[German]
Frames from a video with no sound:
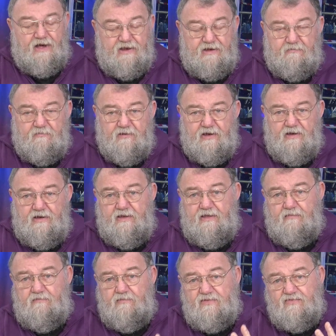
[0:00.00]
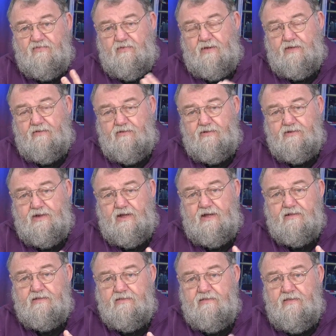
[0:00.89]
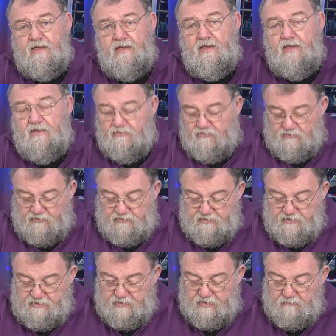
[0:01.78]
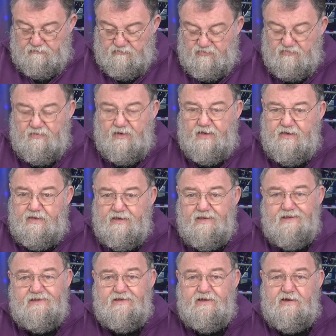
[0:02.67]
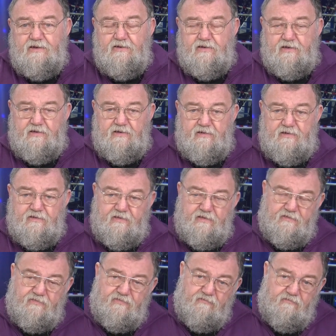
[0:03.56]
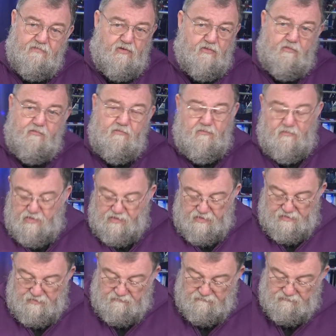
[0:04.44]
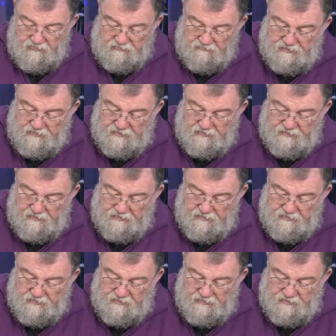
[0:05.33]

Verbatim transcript: einem Relais, mit zwei Kontakten, sondern die nehmen zwei getrennte Relais. Warum? Wer